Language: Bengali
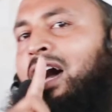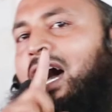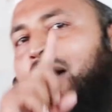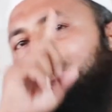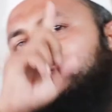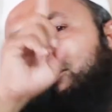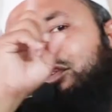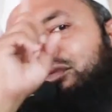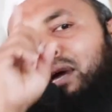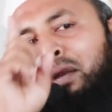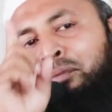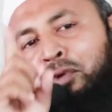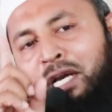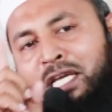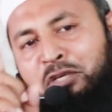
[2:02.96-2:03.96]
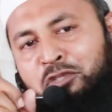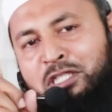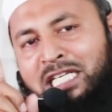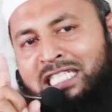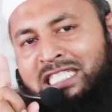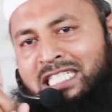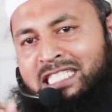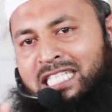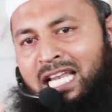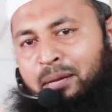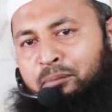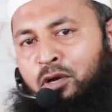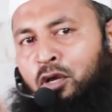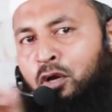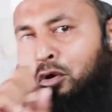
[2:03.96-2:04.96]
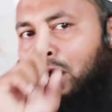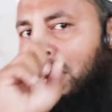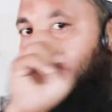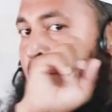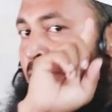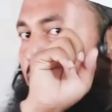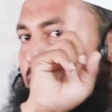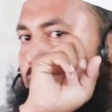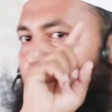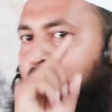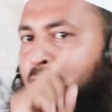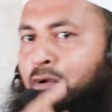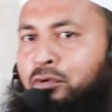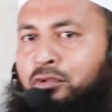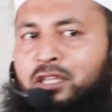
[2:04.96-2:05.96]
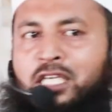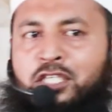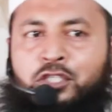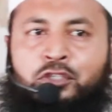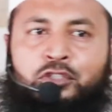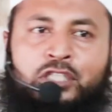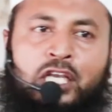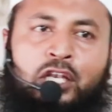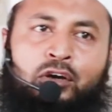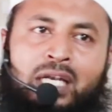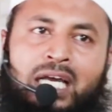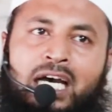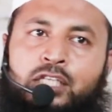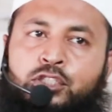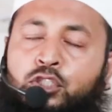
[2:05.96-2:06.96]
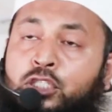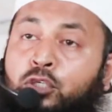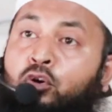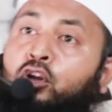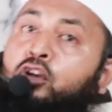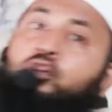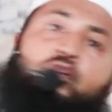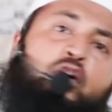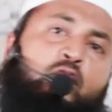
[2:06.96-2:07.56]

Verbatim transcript: আমি তোমার ভয়ে উঠে এসেছিলাম আমার অন্য কোনো উদ্দেশ্য ছিল না যদি অন্য